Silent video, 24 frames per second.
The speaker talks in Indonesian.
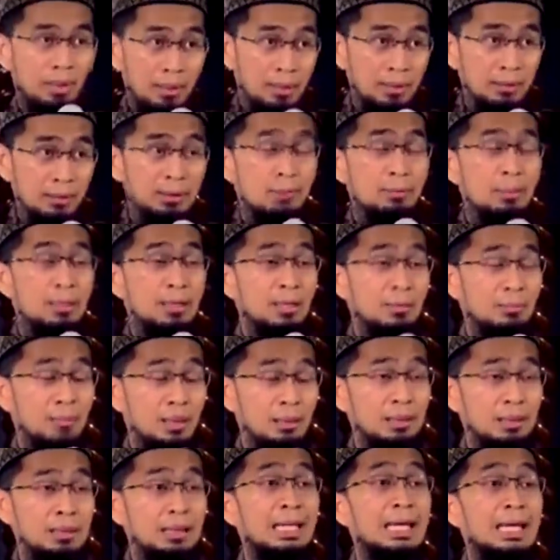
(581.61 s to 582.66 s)
di mana mana
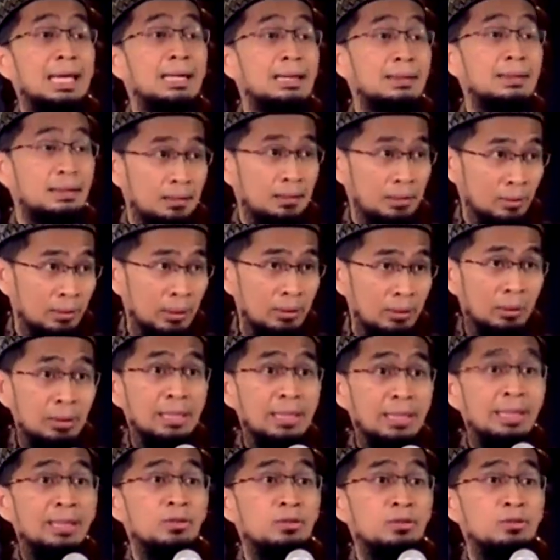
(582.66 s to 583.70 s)
nelayan itu kalau
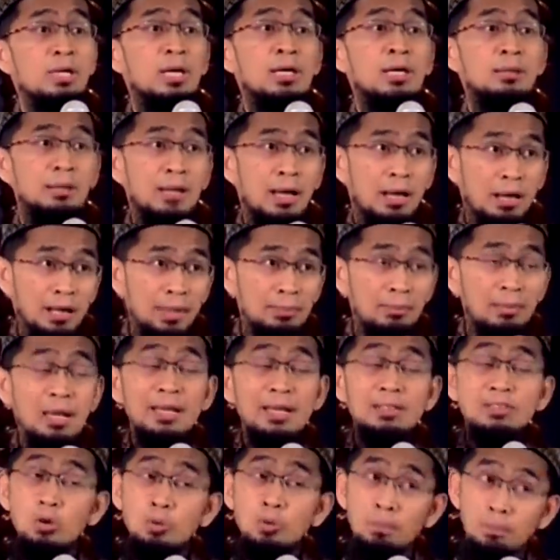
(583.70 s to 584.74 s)
ikannya sudah ketangkap gak ngasih umpan